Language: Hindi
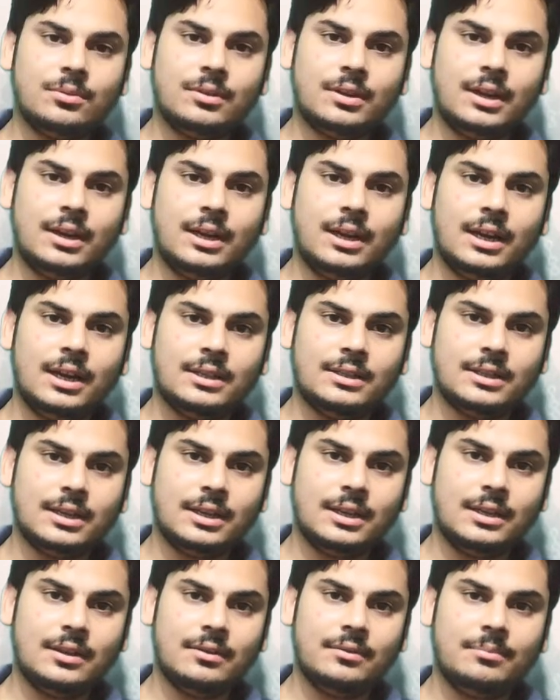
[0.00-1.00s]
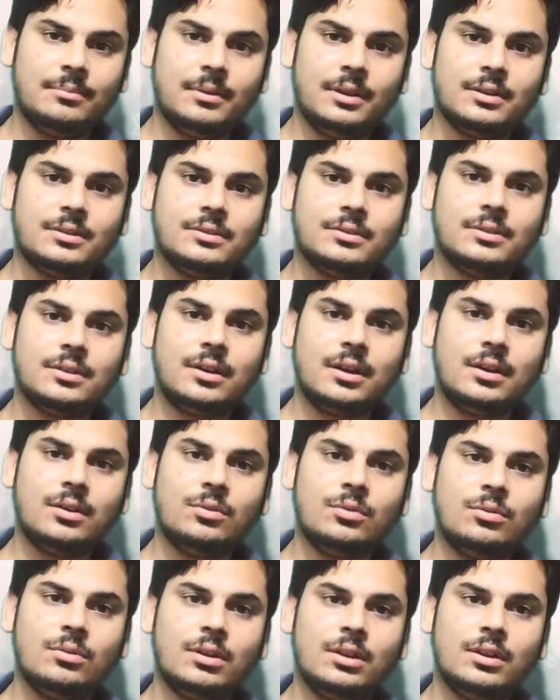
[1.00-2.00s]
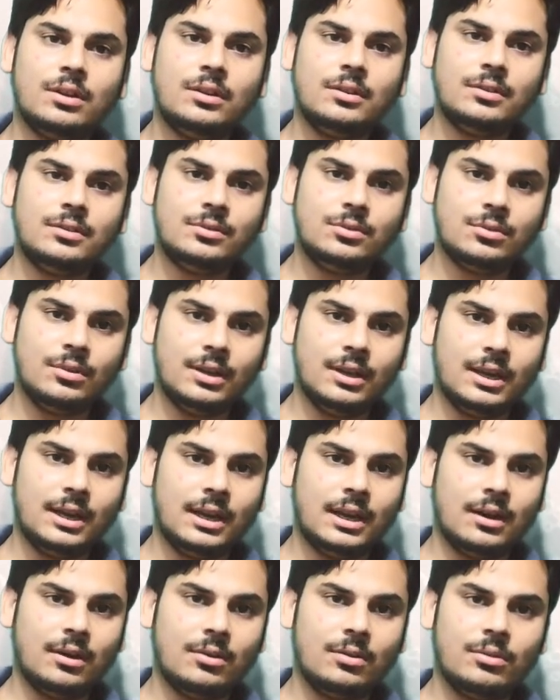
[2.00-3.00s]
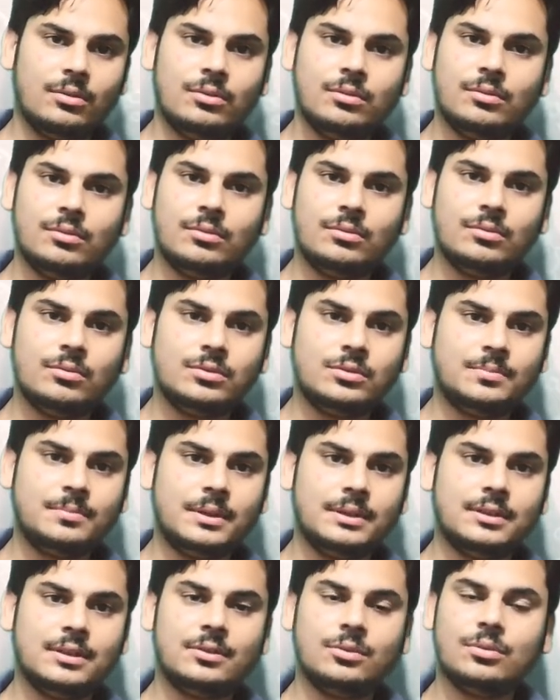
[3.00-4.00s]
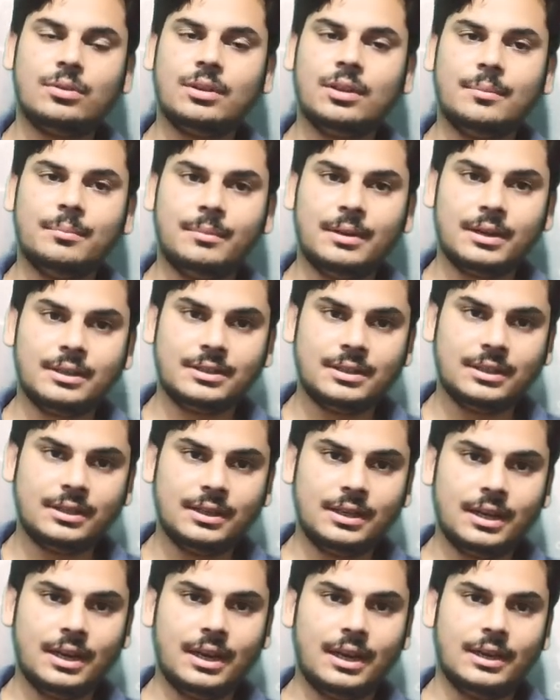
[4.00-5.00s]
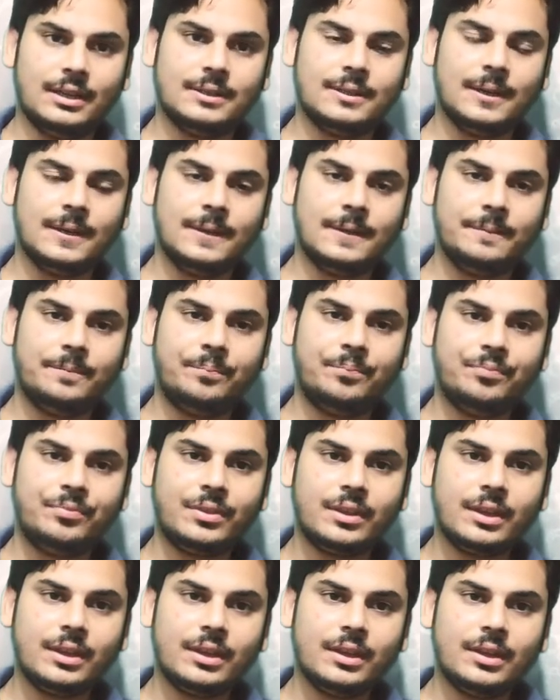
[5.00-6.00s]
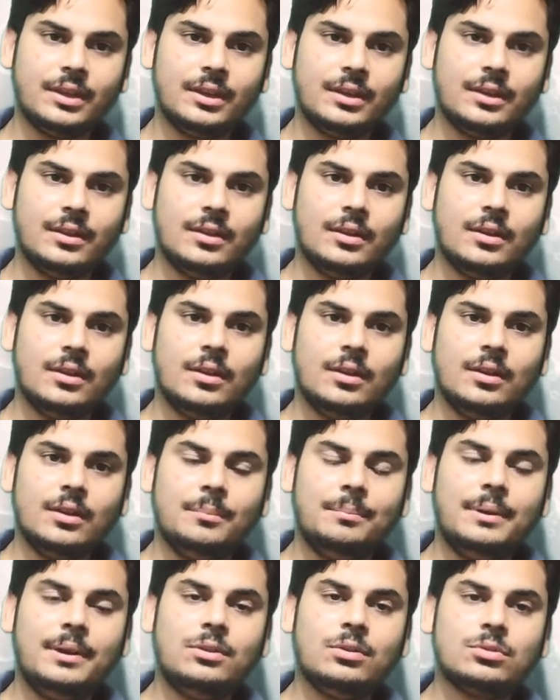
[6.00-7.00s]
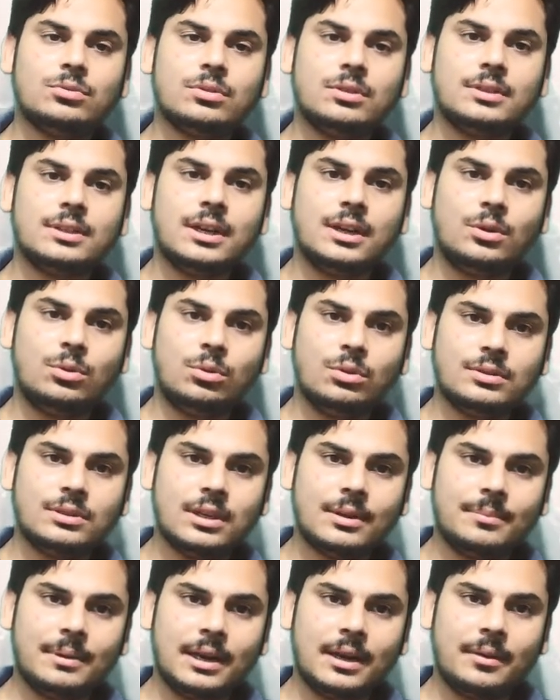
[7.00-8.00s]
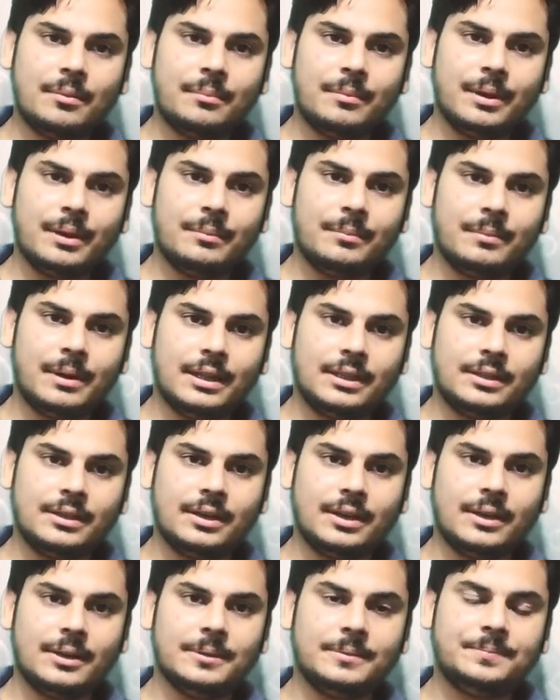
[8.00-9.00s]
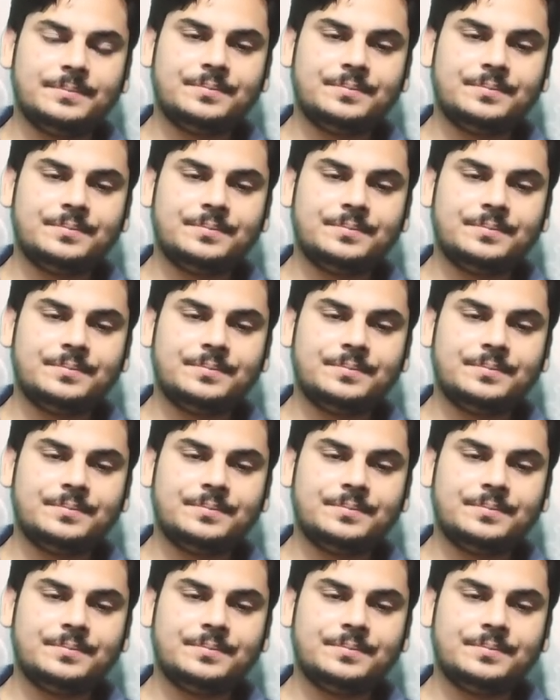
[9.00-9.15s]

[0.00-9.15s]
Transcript: नहीं लेना चाहिए प्लस अल्कोहल जो ले रहा हो उस पेशेंट को यह मेडिसिन नहीं लेना चाहिए फिर दोस्तों इसके डोज के बारे में बात करें